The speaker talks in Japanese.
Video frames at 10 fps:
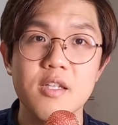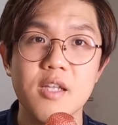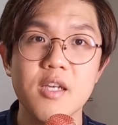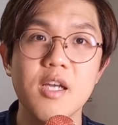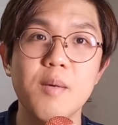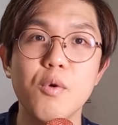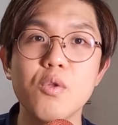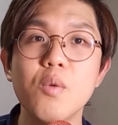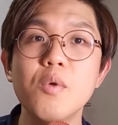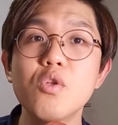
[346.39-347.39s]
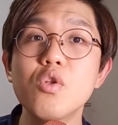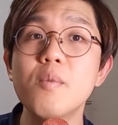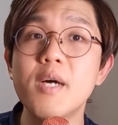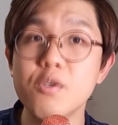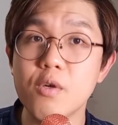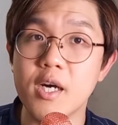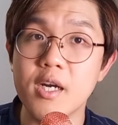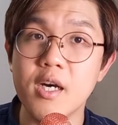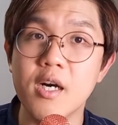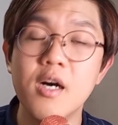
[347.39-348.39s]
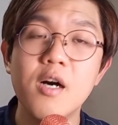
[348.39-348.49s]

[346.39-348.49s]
ただ元々の場所から